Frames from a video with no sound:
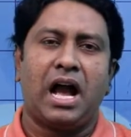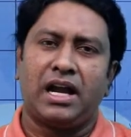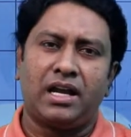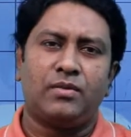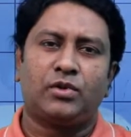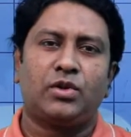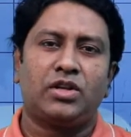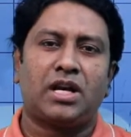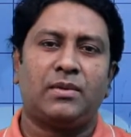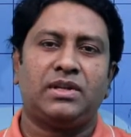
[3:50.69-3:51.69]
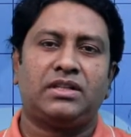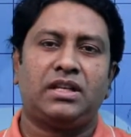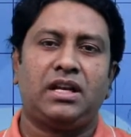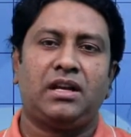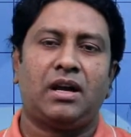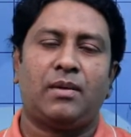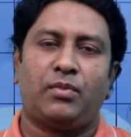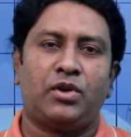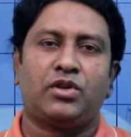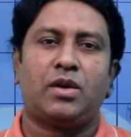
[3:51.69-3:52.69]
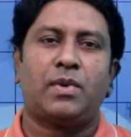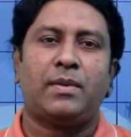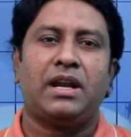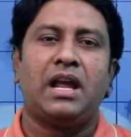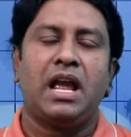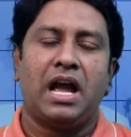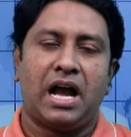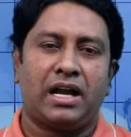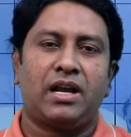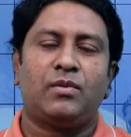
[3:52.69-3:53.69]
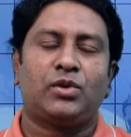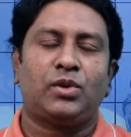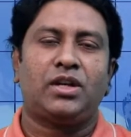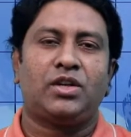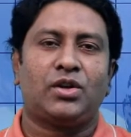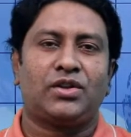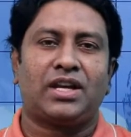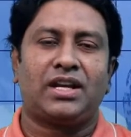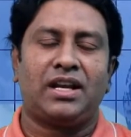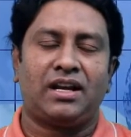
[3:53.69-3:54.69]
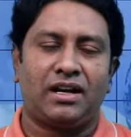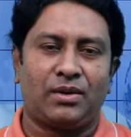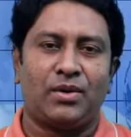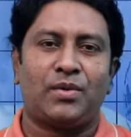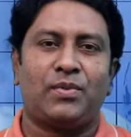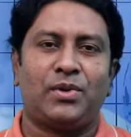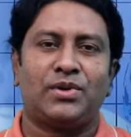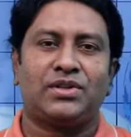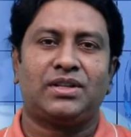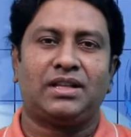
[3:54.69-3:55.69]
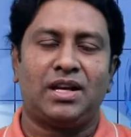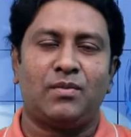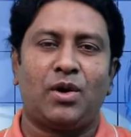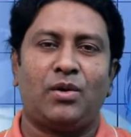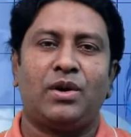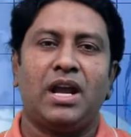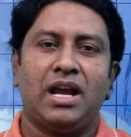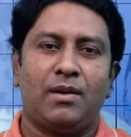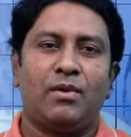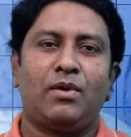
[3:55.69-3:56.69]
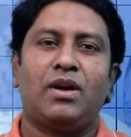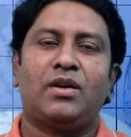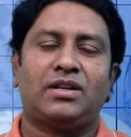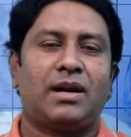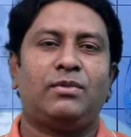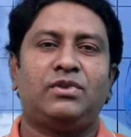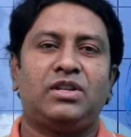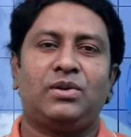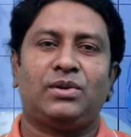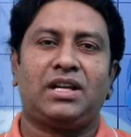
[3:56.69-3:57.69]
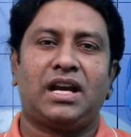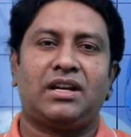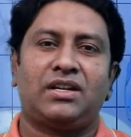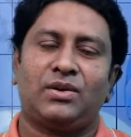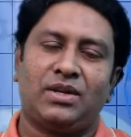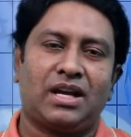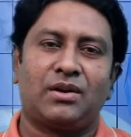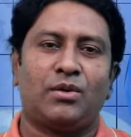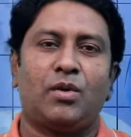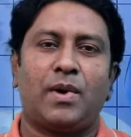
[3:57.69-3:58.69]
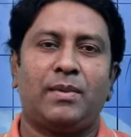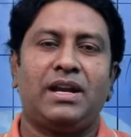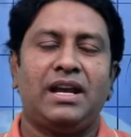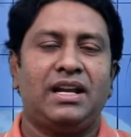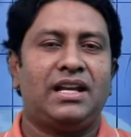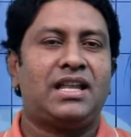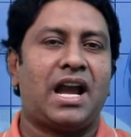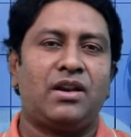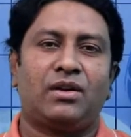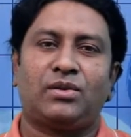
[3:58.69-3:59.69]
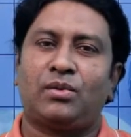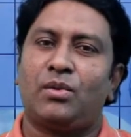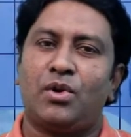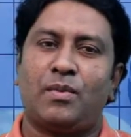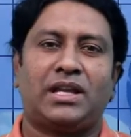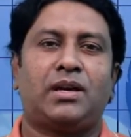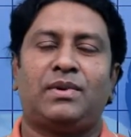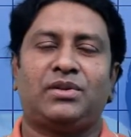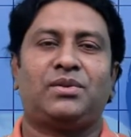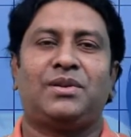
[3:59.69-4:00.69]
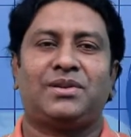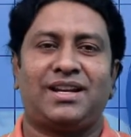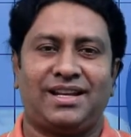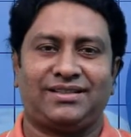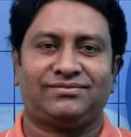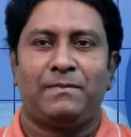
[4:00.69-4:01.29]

আগের মতোই স্বামী স্ত্রী পরিচয় পাবেন আগের মতোই সন্তানের খোরপোশ দেনমহর এবং অন্যান্য যাবতীয় যে অধিকার সেই অধিকারগুলো পাবেন এতে আইনগত কোনো বাধা বা জটিলতা নেই